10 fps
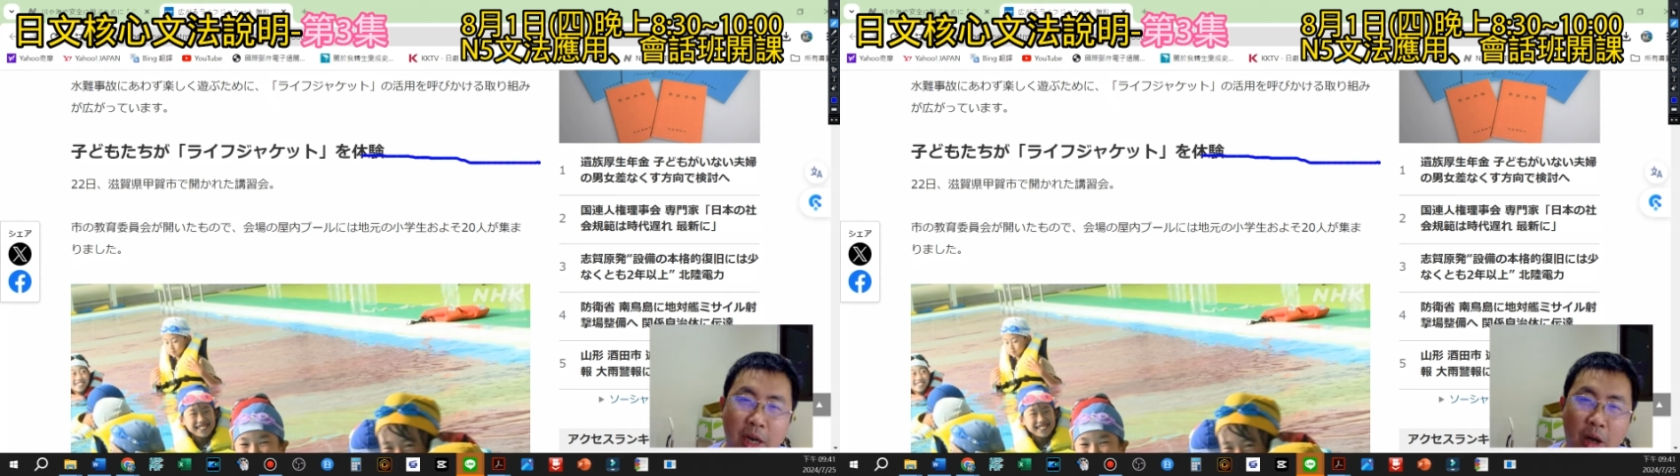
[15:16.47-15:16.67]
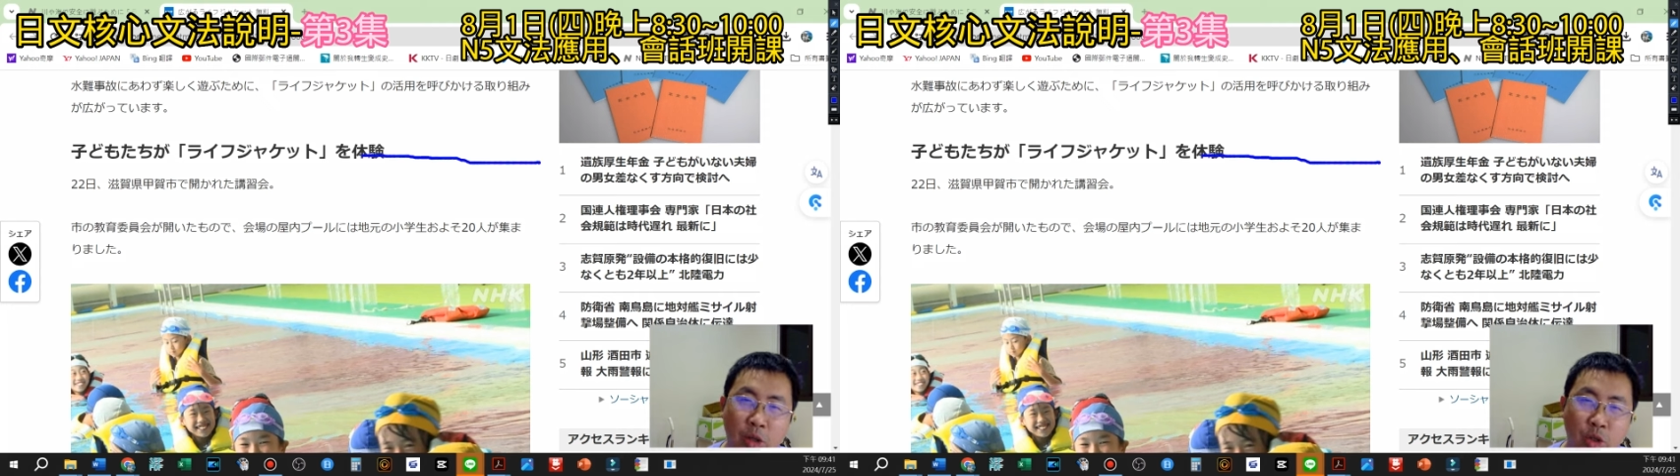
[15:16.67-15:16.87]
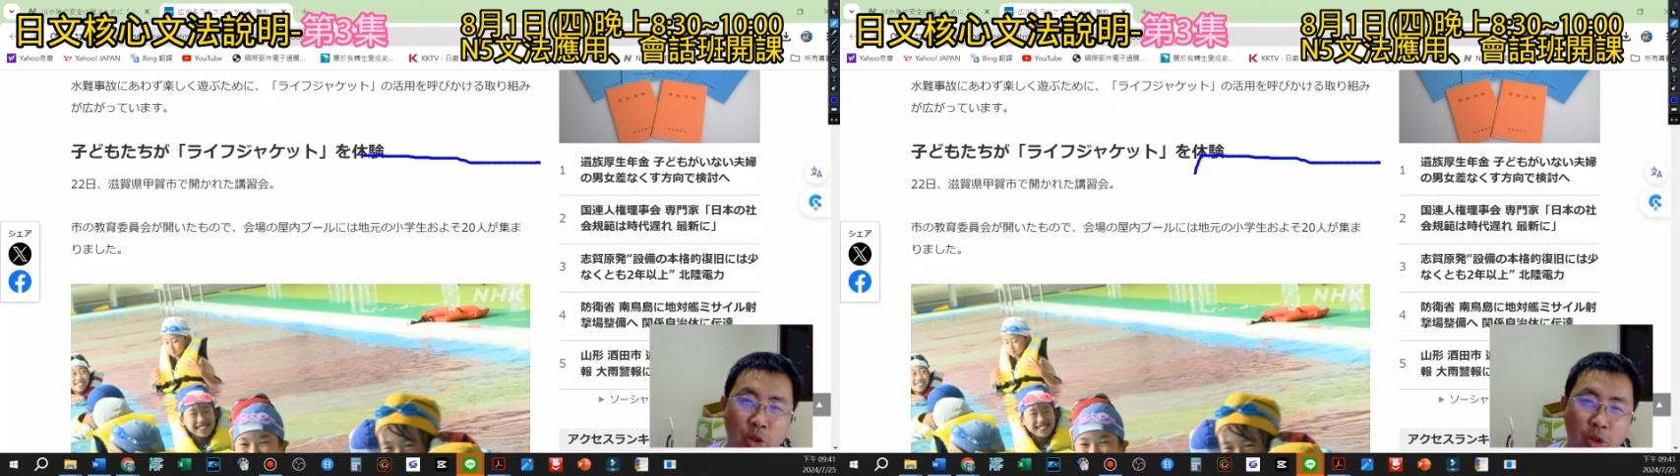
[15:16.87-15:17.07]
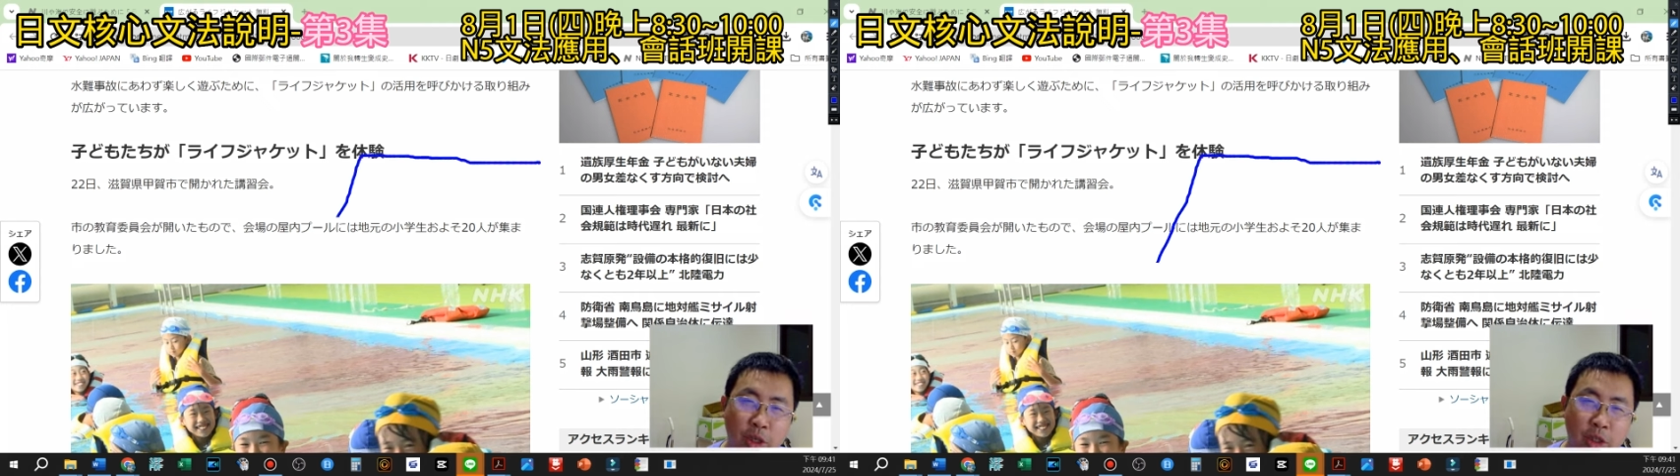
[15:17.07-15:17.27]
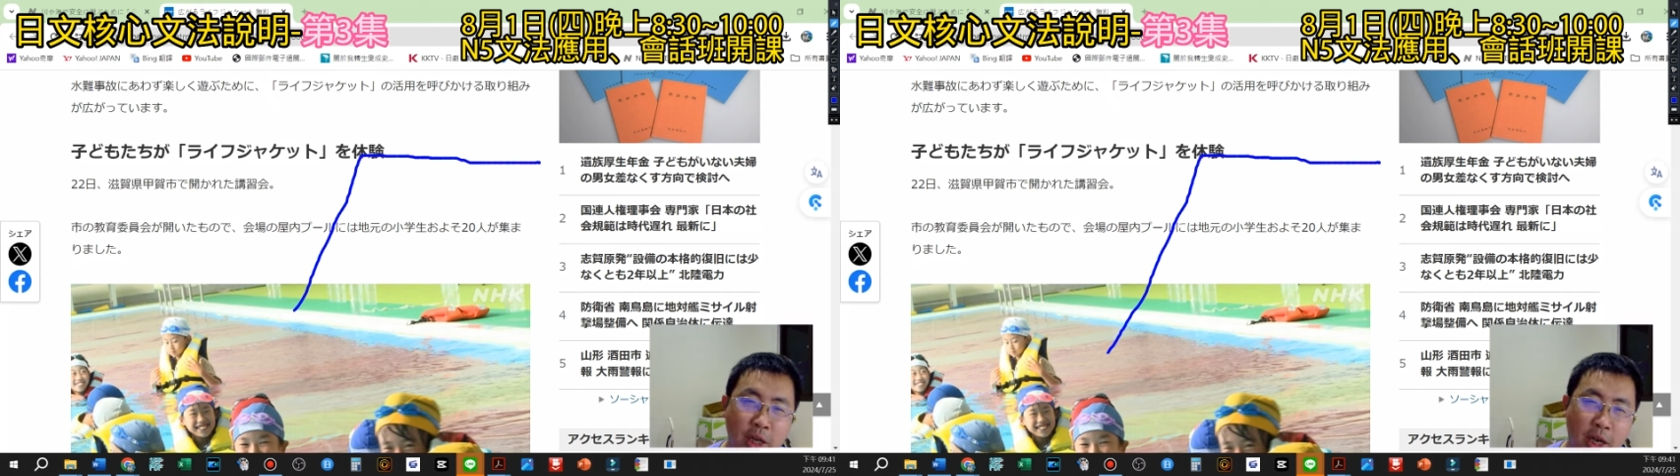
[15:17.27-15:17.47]
然后就中
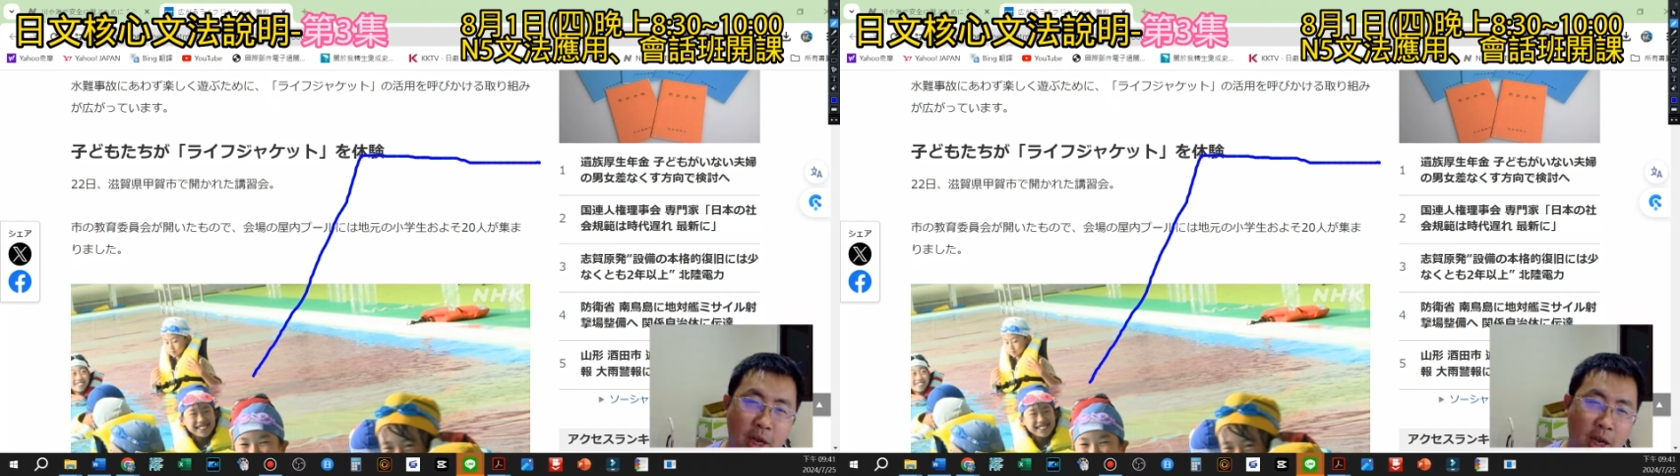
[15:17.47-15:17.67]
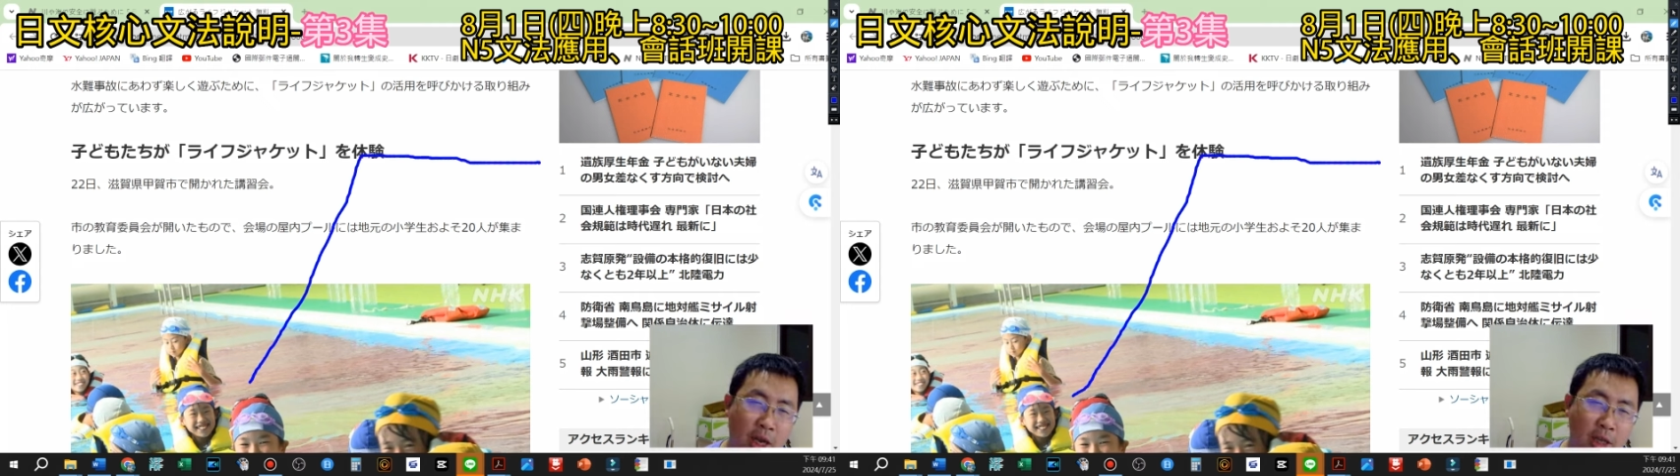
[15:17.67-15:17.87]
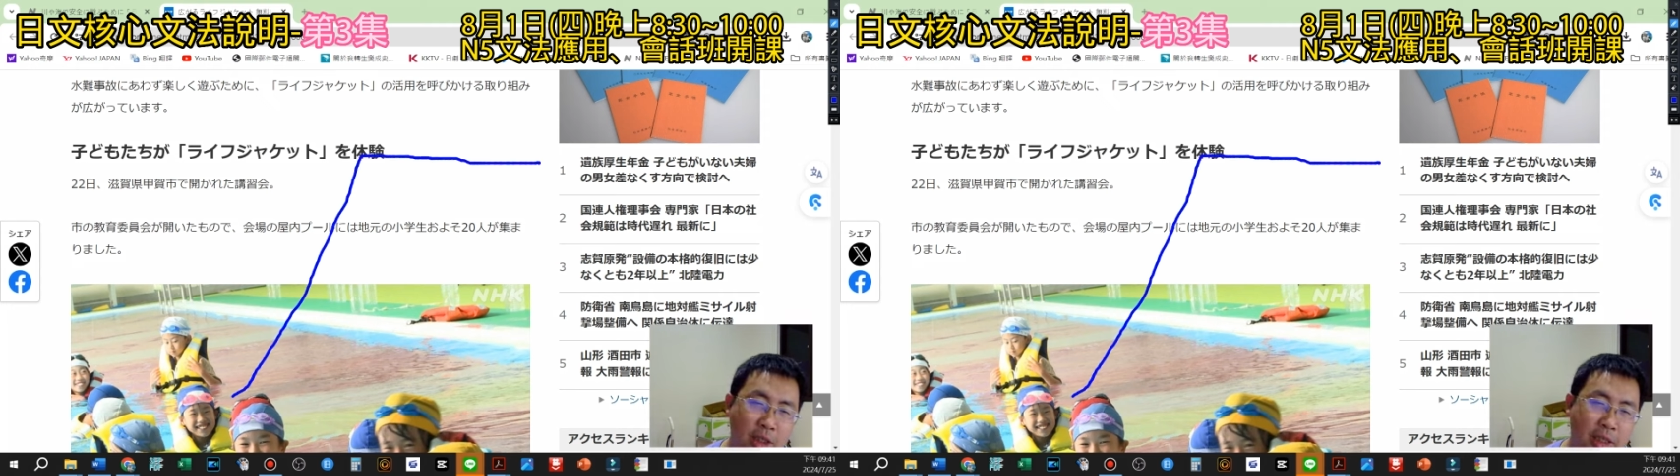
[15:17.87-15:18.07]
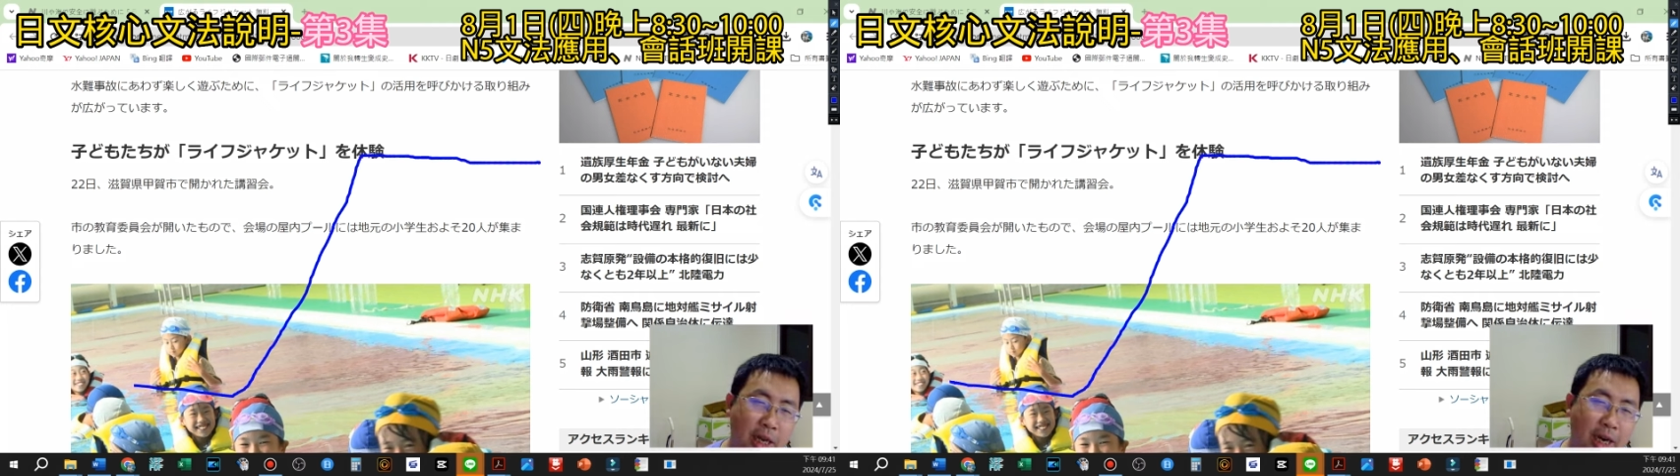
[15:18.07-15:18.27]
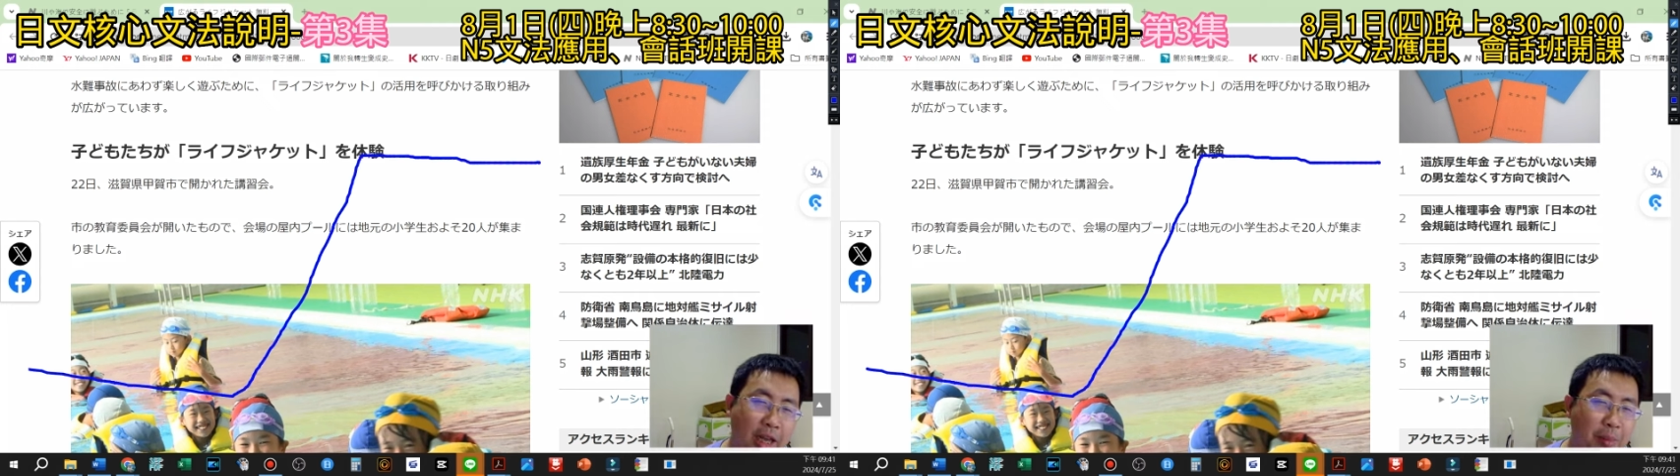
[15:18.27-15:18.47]
间这样子
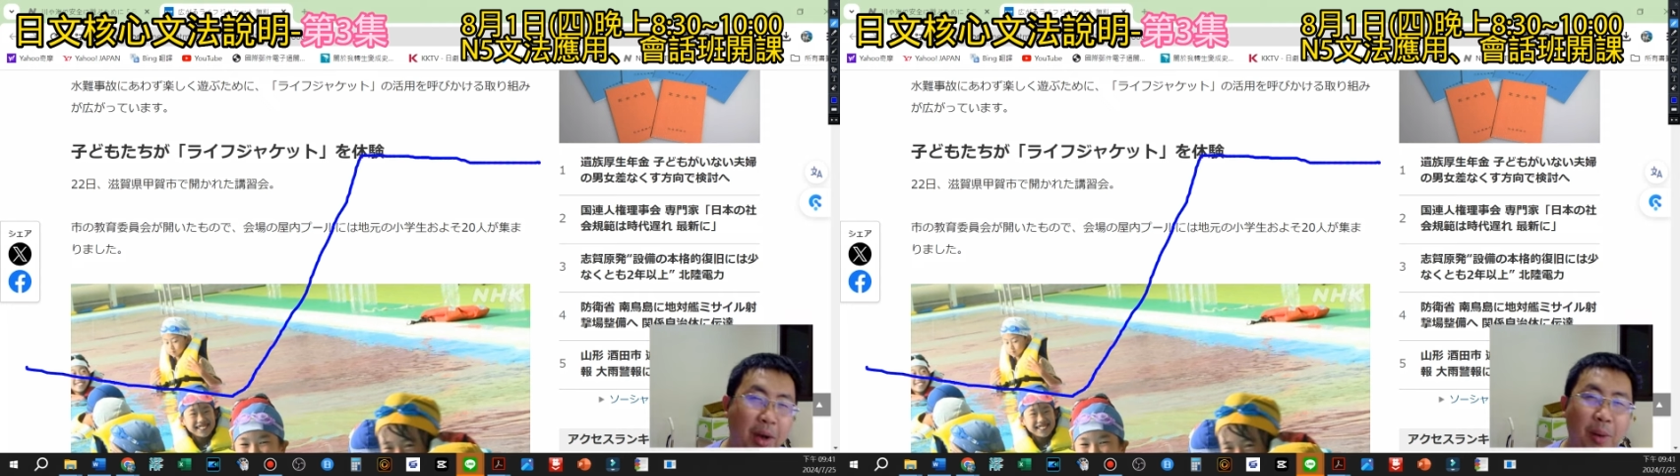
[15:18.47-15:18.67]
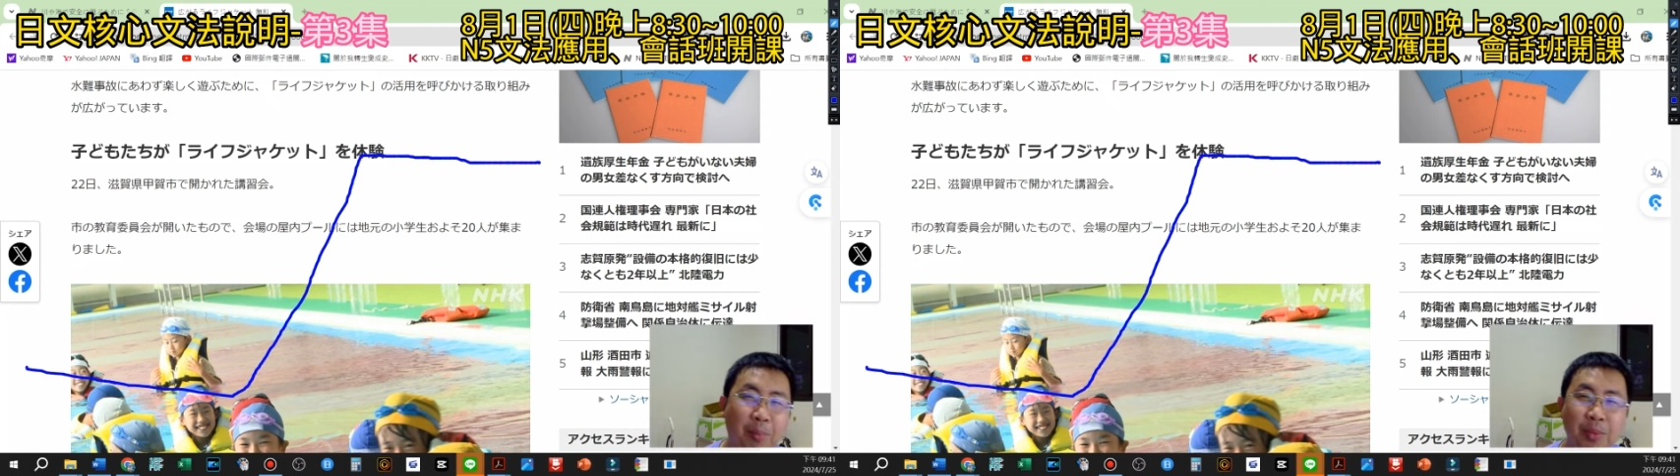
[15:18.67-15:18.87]
下来，有没有？